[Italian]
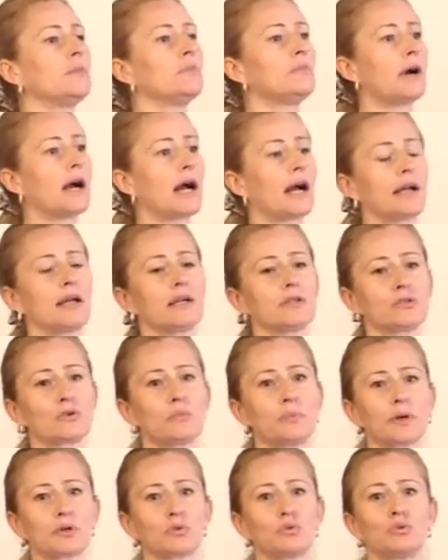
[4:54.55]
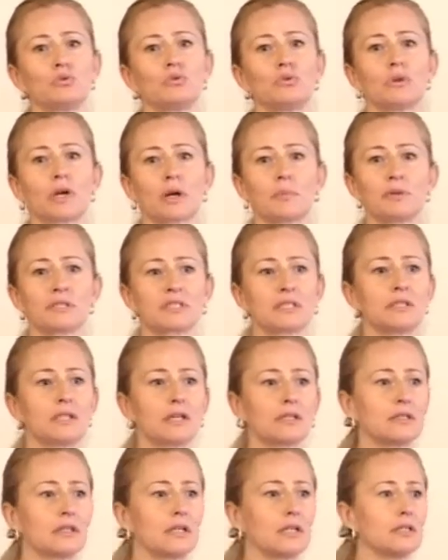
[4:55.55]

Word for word: ma anche e soprattutto un rappresentante